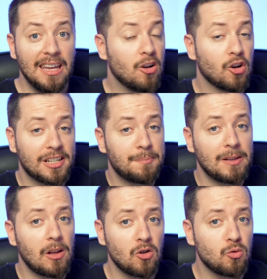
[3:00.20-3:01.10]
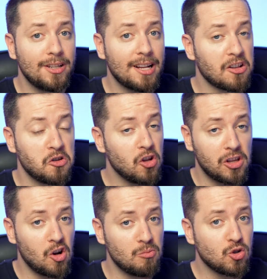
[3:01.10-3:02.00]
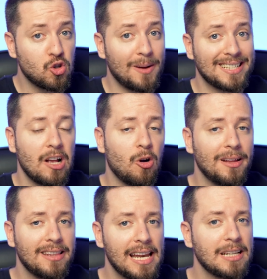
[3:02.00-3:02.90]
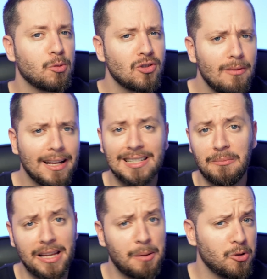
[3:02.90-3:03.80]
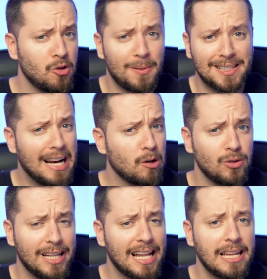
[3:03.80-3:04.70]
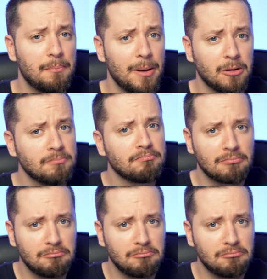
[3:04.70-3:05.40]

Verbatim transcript: Y con respecto a los widgets no tengo mucho más que comentar, es posible que se me haya podido pasar algún detalle, pero